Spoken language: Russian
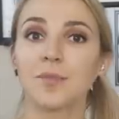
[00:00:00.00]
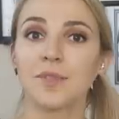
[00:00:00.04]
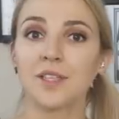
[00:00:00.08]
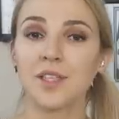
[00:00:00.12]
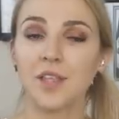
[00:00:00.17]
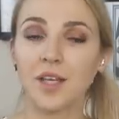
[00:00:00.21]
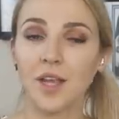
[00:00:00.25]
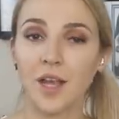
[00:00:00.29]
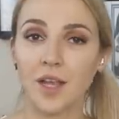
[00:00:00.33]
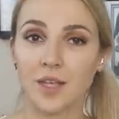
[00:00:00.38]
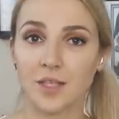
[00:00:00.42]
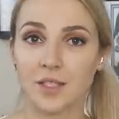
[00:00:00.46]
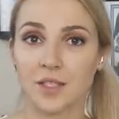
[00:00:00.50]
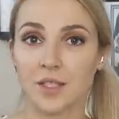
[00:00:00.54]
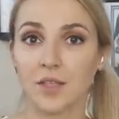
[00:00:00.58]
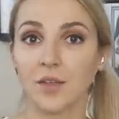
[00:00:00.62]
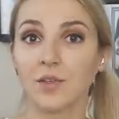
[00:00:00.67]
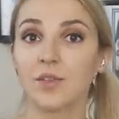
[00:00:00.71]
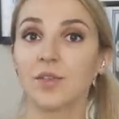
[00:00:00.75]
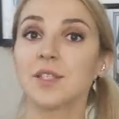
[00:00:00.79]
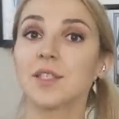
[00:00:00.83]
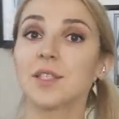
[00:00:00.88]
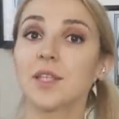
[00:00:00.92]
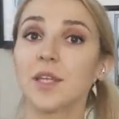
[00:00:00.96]
Псориаз
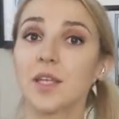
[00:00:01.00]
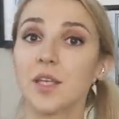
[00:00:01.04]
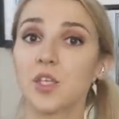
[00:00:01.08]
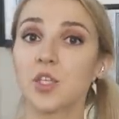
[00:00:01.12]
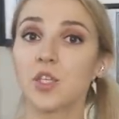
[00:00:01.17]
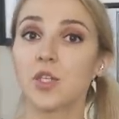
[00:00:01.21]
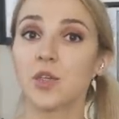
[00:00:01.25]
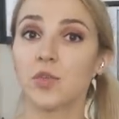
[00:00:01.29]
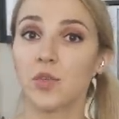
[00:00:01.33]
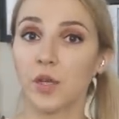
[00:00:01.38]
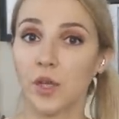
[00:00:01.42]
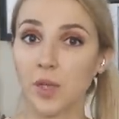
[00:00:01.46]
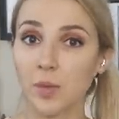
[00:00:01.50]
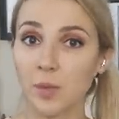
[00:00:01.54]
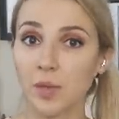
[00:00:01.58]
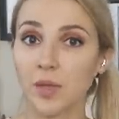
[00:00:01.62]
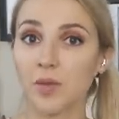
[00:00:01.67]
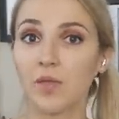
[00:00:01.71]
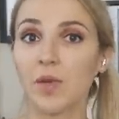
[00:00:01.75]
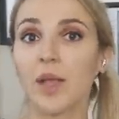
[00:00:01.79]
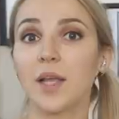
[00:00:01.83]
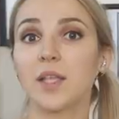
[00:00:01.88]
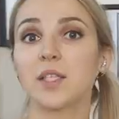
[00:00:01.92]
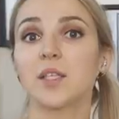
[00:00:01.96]
в настоящее время
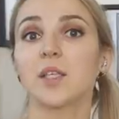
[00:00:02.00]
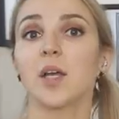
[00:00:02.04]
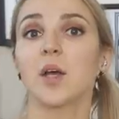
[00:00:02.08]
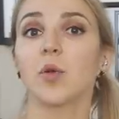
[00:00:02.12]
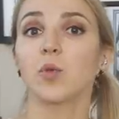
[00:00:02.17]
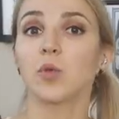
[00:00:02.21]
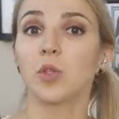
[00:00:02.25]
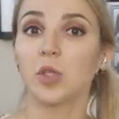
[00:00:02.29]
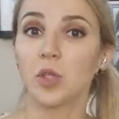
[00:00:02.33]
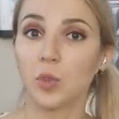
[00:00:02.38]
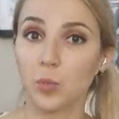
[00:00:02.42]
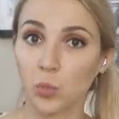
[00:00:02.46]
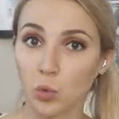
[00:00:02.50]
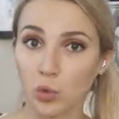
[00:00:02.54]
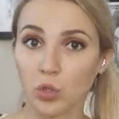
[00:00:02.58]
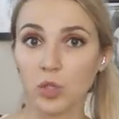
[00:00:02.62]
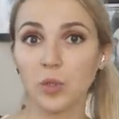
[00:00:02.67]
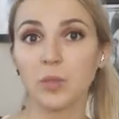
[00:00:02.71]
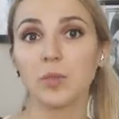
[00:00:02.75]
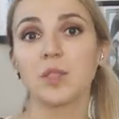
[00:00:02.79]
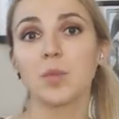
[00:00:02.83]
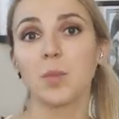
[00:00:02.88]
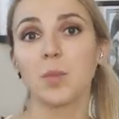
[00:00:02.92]
является аутоиммунным